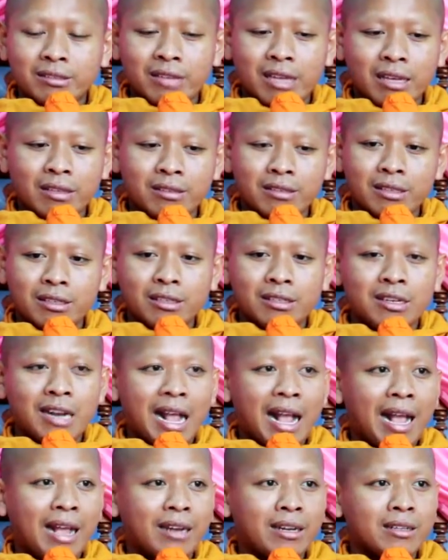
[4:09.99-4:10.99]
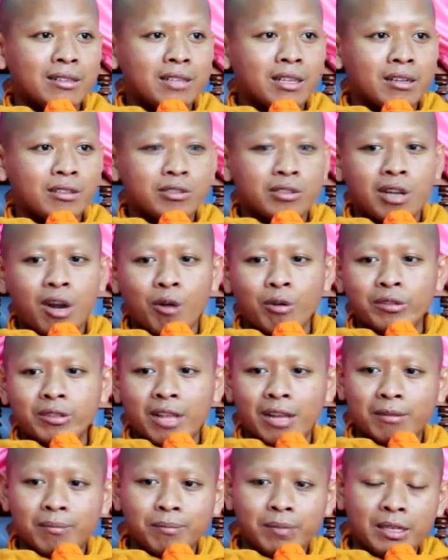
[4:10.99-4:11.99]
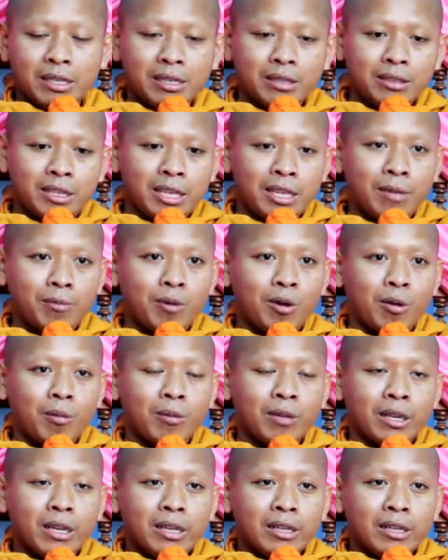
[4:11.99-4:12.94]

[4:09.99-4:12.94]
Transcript: nơi lơ là nâng tới soi tăng pi ti phnom